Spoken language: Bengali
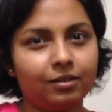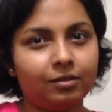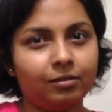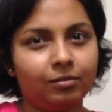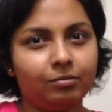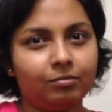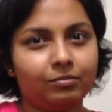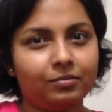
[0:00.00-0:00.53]

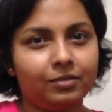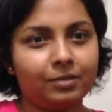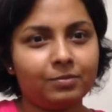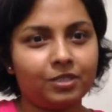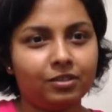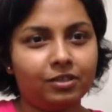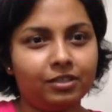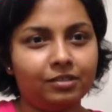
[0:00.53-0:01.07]
Oh, I'm
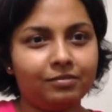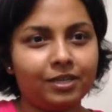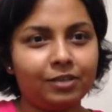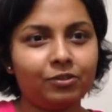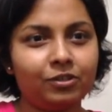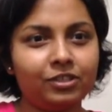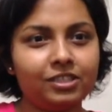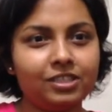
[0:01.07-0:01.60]
sorry. I
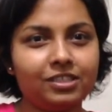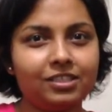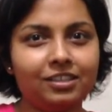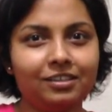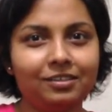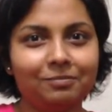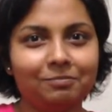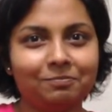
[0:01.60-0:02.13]
thought it's
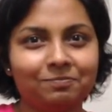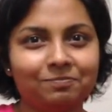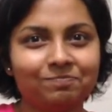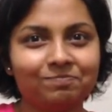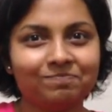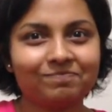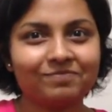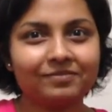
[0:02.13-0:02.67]
done.
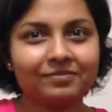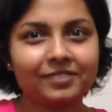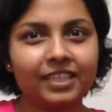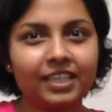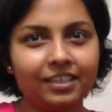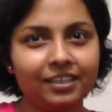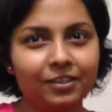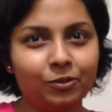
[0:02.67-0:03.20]

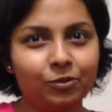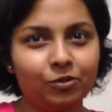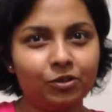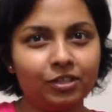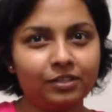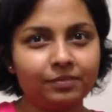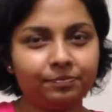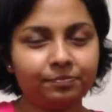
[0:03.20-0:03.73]
Can I go on?